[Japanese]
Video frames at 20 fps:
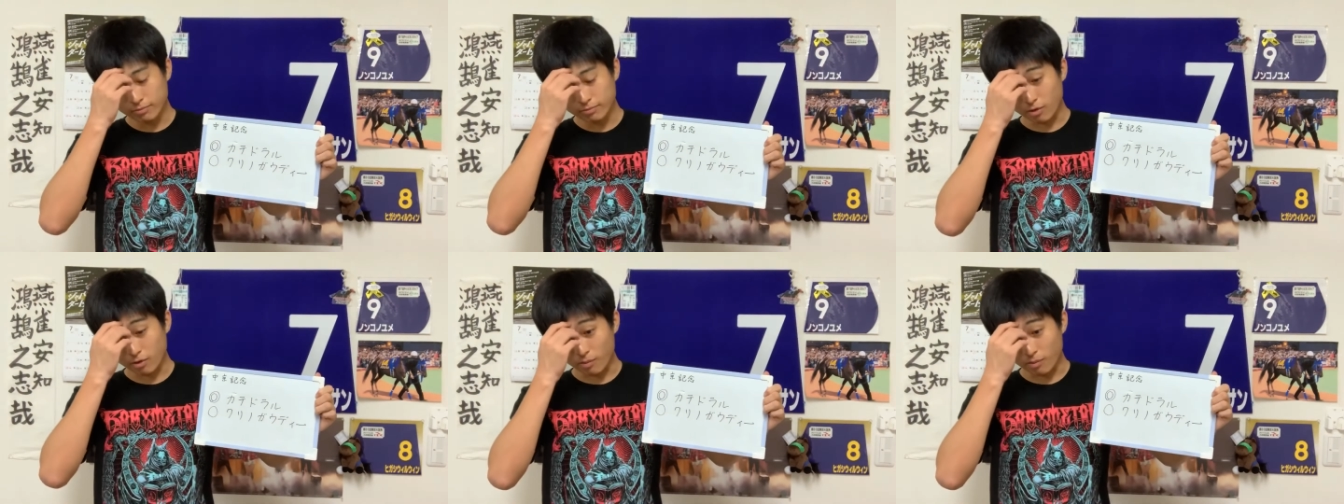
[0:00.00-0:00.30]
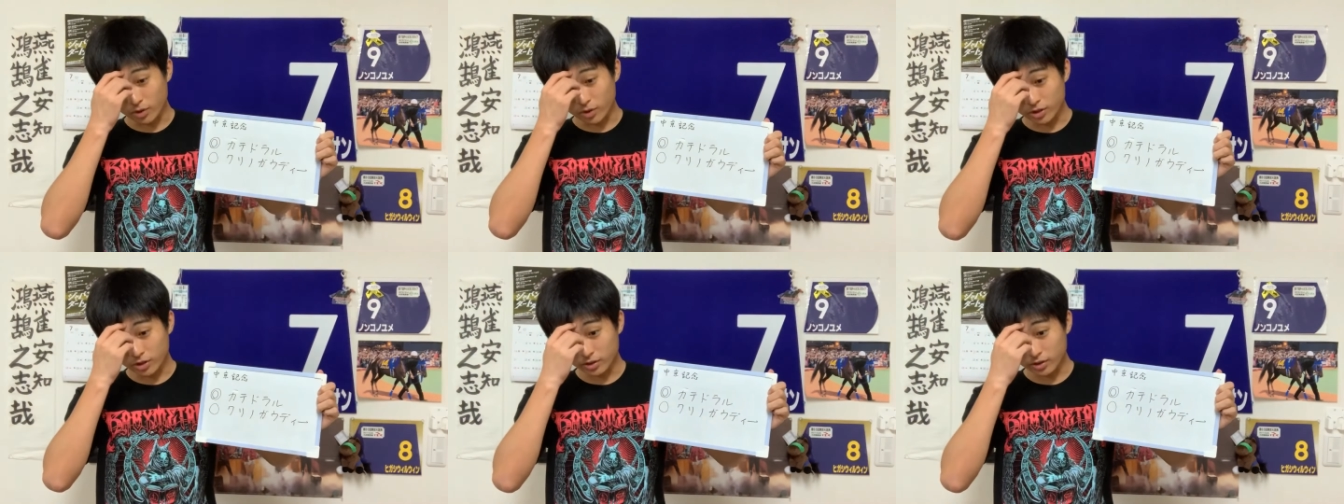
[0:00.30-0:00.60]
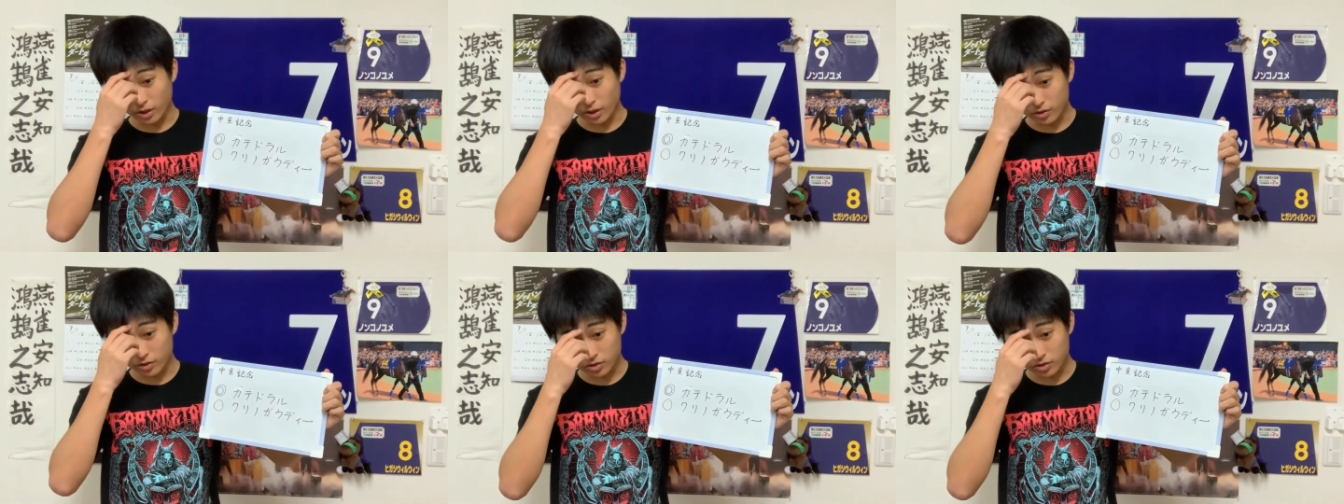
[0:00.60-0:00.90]
まあ、森裕
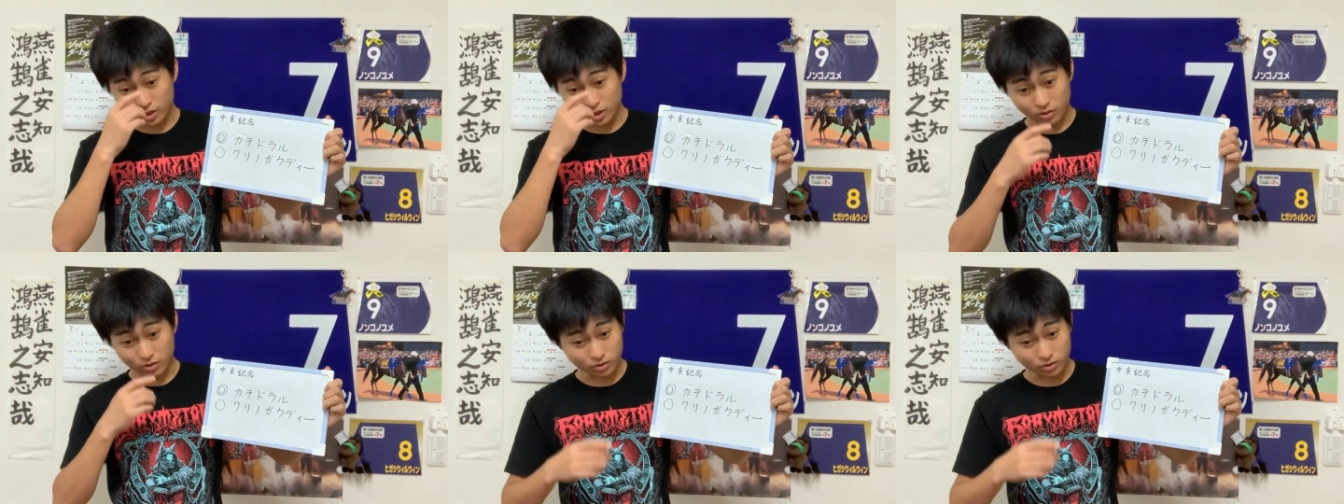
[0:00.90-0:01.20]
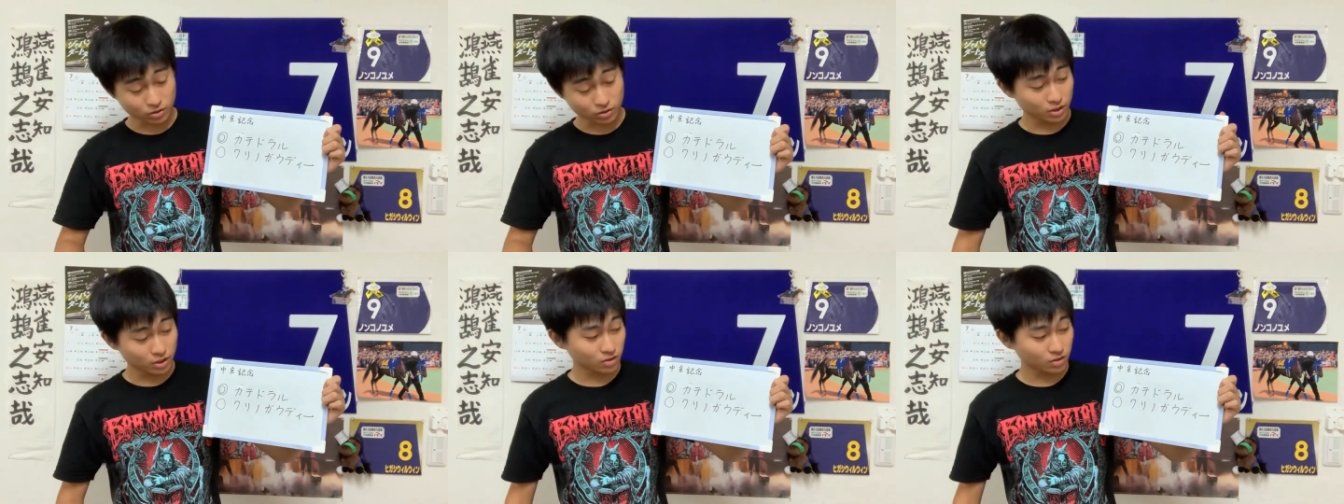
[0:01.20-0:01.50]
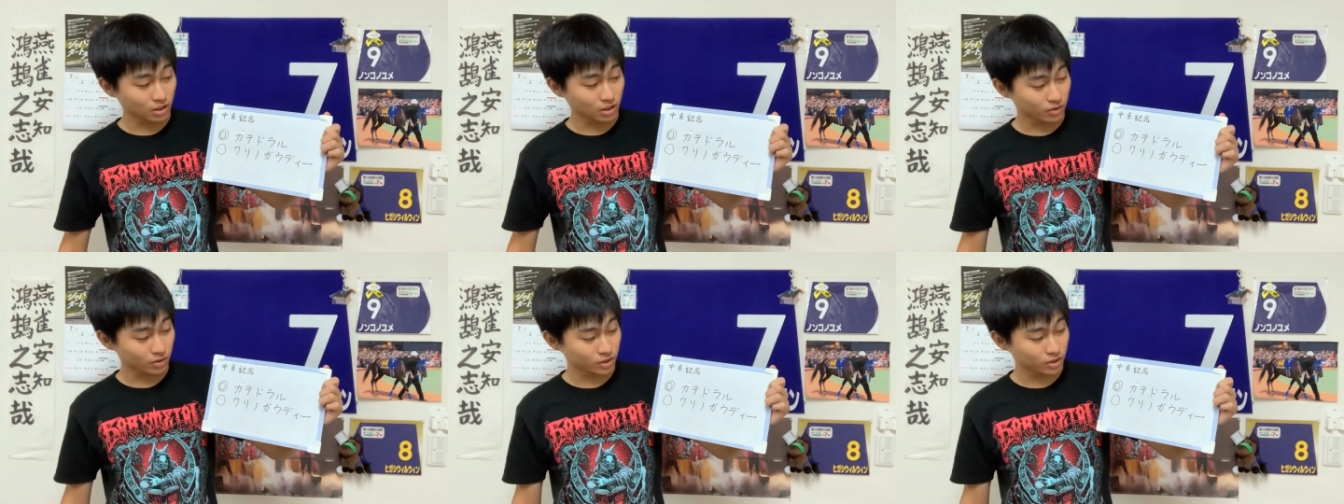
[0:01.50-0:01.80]
太郎ジョッキーこの
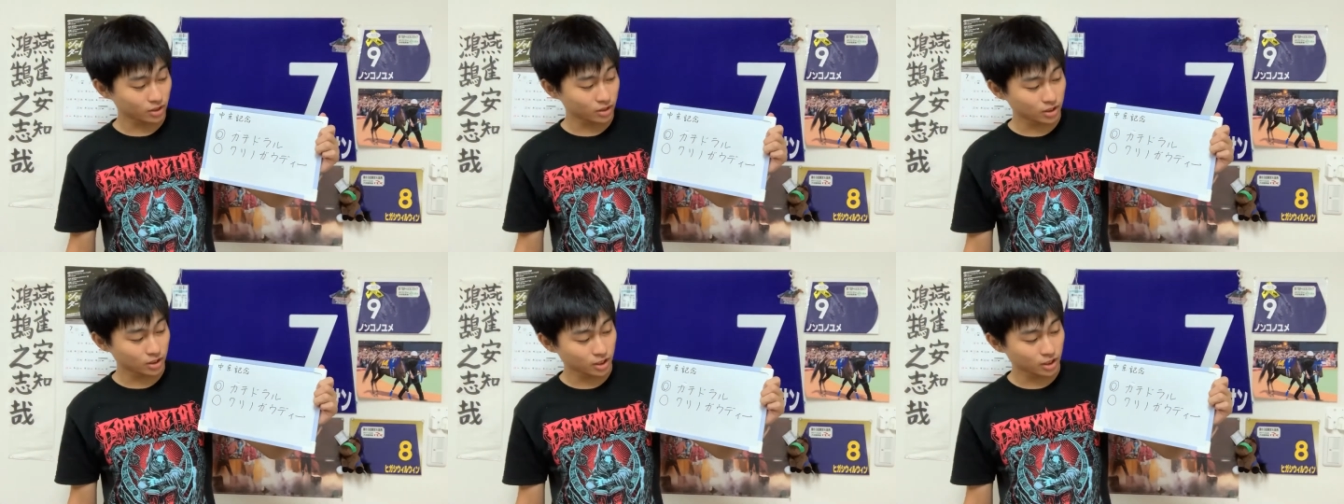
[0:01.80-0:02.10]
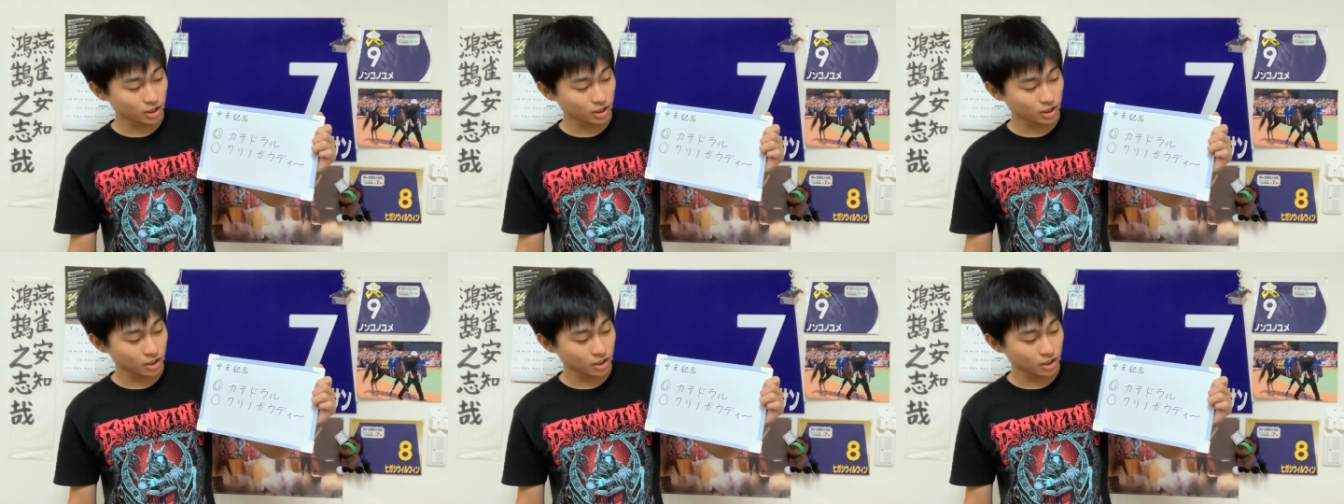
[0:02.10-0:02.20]
クリノガウディンに